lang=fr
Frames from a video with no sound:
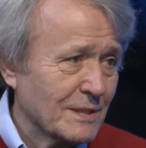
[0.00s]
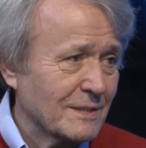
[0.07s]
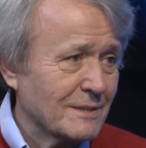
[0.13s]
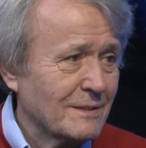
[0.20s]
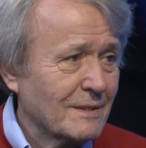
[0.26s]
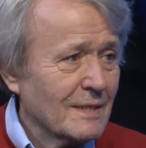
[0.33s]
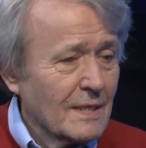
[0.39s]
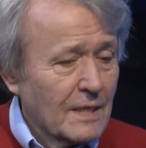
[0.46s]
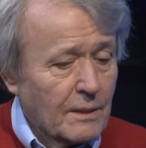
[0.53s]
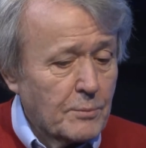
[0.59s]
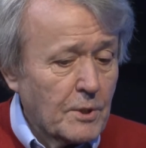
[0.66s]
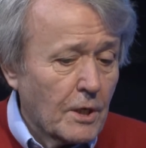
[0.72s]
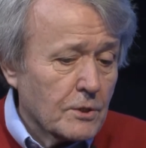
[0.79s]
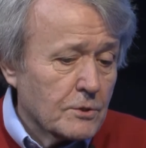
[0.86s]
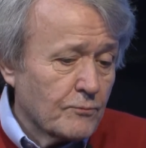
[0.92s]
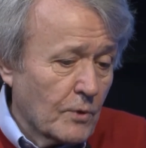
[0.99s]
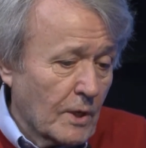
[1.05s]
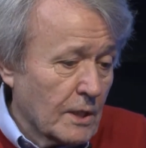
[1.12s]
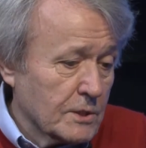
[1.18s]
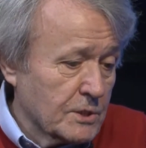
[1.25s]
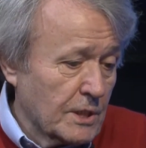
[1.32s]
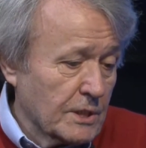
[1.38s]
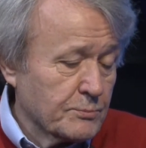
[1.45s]
Hein. Eh bien, voilà,
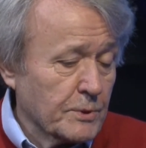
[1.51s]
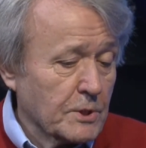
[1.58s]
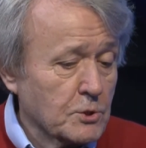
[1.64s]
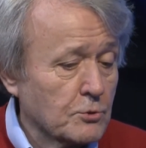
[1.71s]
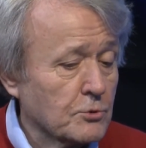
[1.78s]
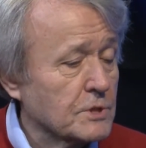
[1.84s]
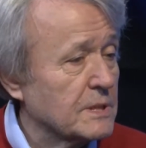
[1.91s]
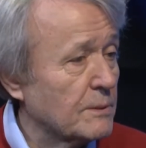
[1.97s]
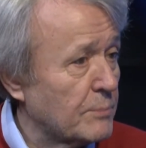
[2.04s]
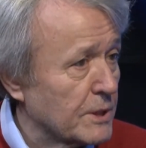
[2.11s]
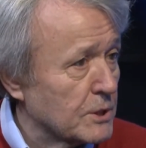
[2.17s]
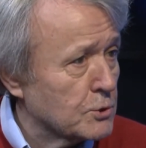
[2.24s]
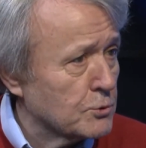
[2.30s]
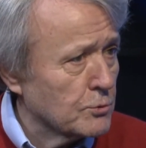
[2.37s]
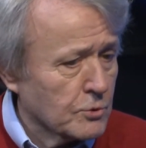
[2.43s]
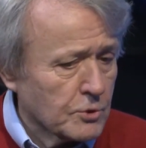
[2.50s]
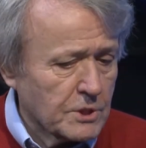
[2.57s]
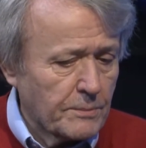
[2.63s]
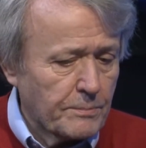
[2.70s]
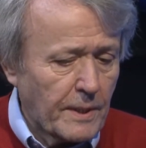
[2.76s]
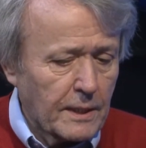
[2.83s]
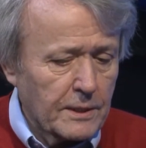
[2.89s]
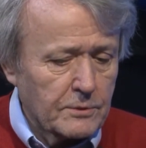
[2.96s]
c'est l'expression de ces blessures que j'ai
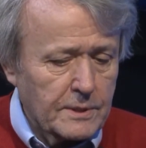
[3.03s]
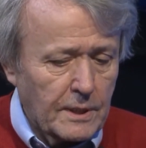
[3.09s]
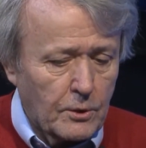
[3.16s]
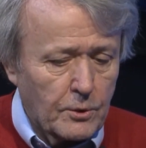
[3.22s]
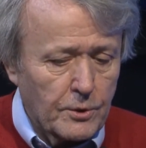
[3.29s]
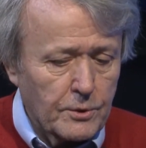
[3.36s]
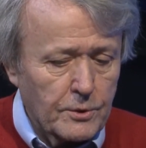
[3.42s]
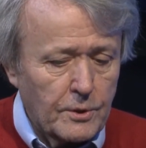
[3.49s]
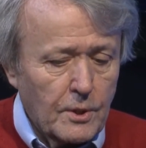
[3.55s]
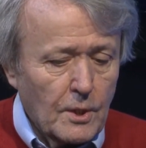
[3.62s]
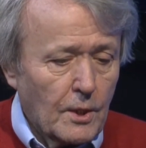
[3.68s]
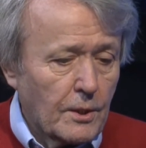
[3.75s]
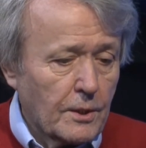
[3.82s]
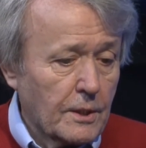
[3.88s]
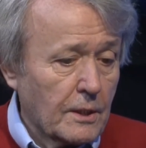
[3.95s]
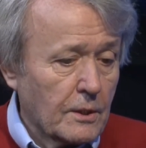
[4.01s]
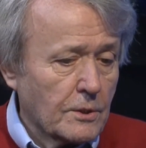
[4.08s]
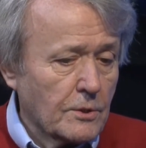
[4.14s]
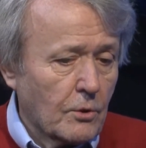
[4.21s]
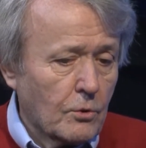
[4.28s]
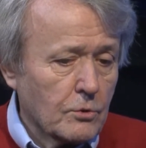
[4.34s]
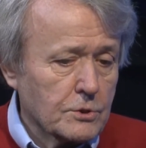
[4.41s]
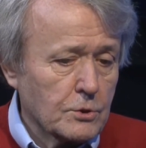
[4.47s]
parlé tout à l'heure. Hein. Et
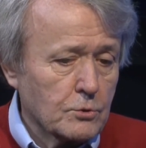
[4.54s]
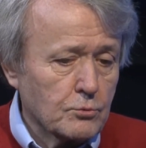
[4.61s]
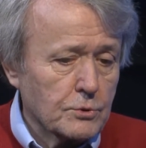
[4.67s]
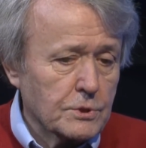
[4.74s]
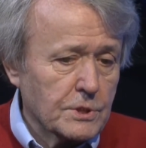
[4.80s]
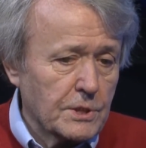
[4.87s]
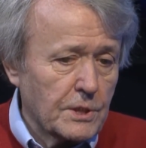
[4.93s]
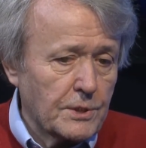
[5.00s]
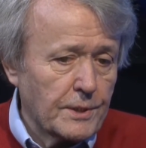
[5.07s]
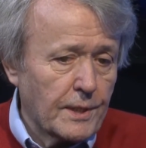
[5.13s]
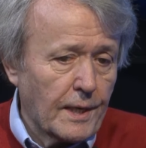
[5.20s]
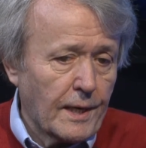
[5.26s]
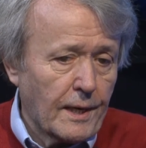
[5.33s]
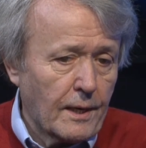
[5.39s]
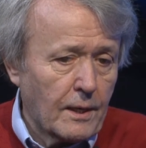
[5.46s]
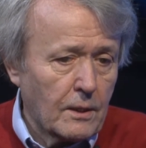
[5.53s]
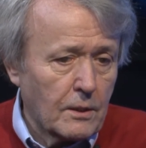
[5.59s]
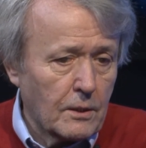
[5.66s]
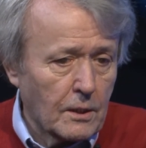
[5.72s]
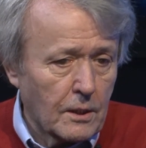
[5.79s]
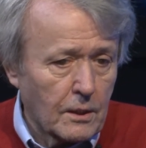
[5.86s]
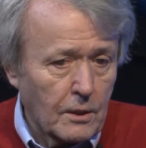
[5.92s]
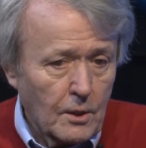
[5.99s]
on sait tous qu'il y a
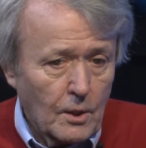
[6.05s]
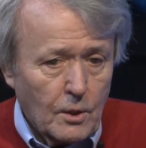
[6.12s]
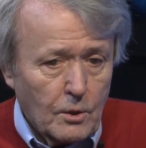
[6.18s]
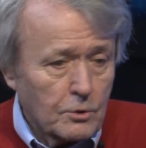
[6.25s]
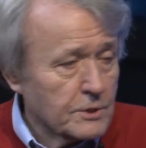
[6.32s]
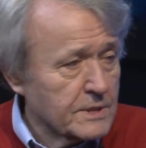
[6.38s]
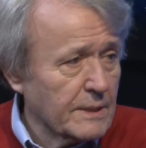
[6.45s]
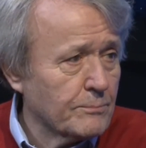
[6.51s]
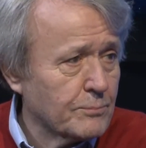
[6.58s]
le si on